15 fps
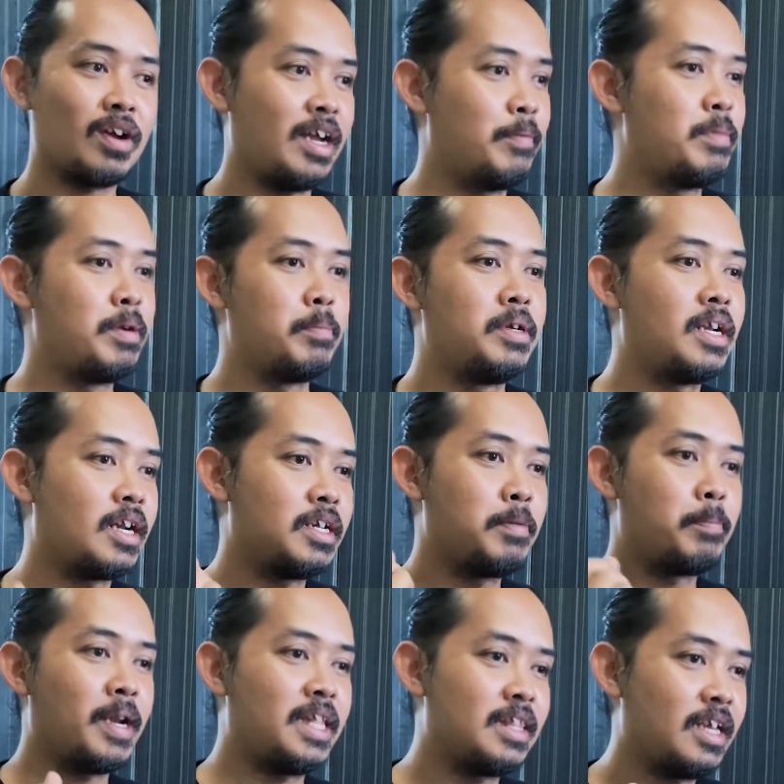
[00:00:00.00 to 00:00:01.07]
kayak bener-bener di
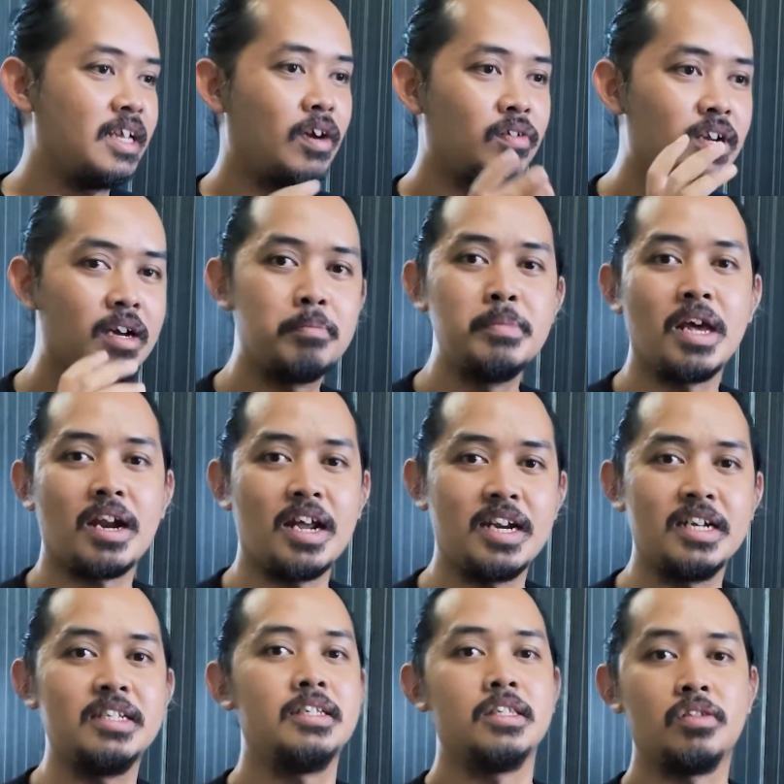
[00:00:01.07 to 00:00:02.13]
planting ya udah biar ada
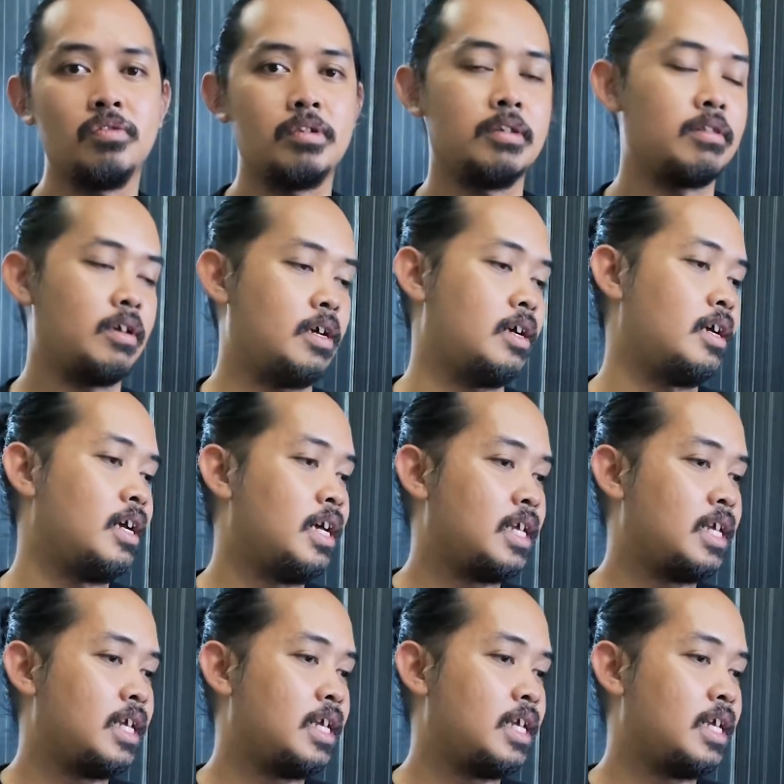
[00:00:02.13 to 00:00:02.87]
di situ gitu ya